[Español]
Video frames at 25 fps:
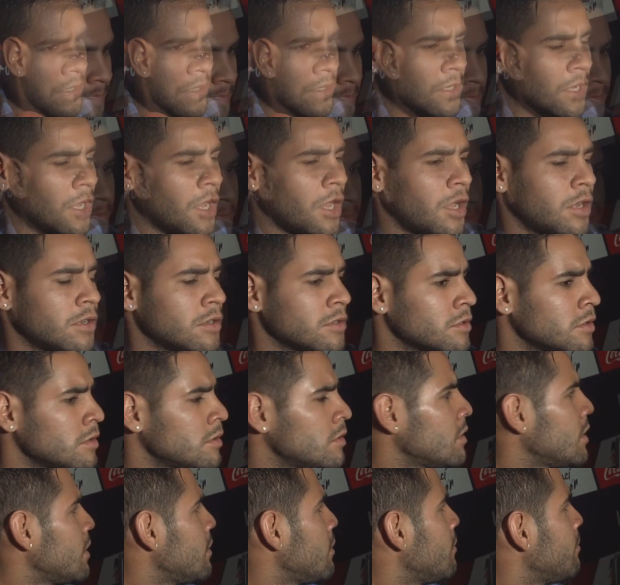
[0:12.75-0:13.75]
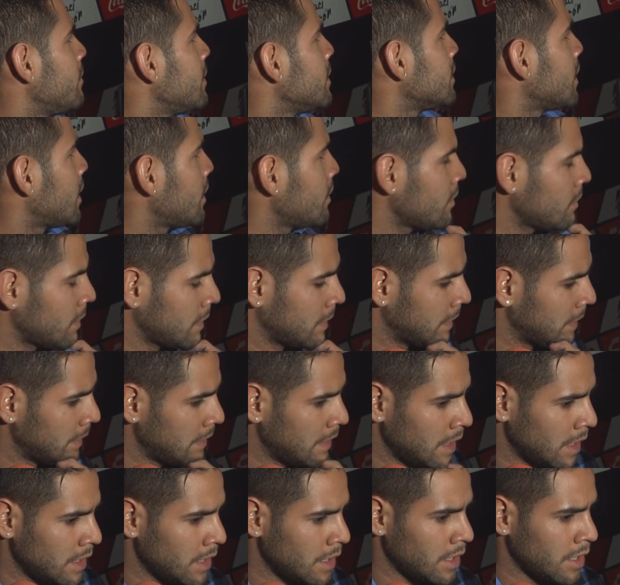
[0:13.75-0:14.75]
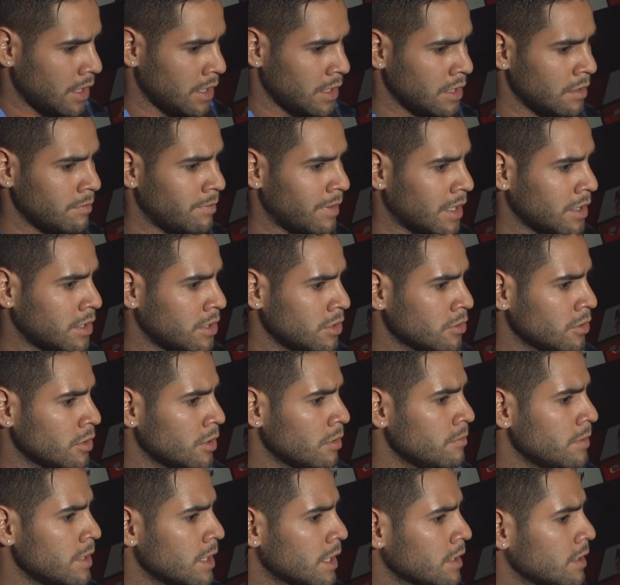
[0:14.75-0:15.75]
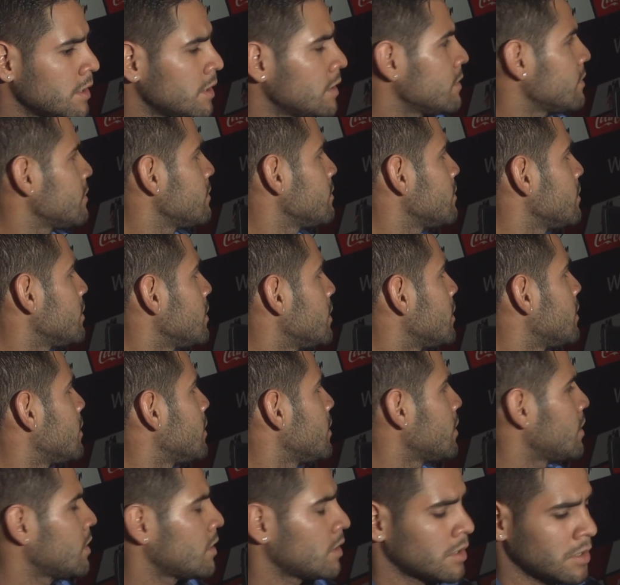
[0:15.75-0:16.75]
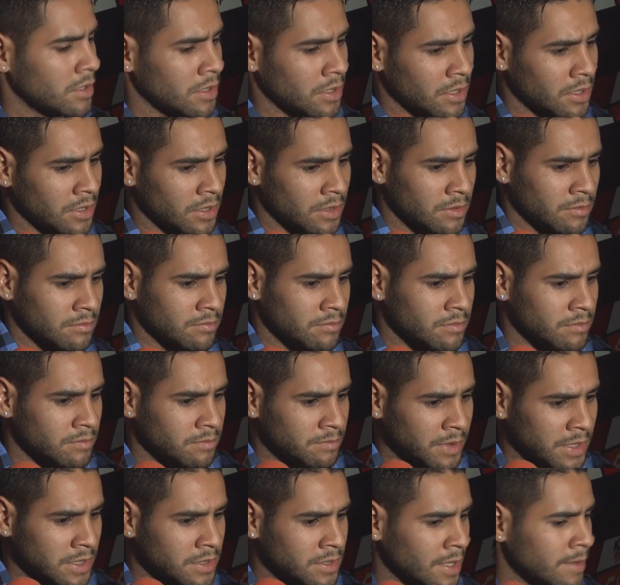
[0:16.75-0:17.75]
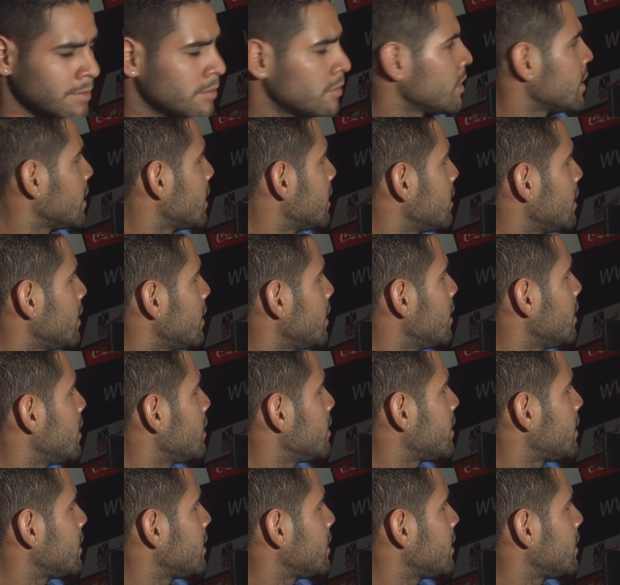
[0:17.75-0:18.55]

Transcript: No, nosotros estamos pensando en, el partido del viernes, este, pensamos en que el,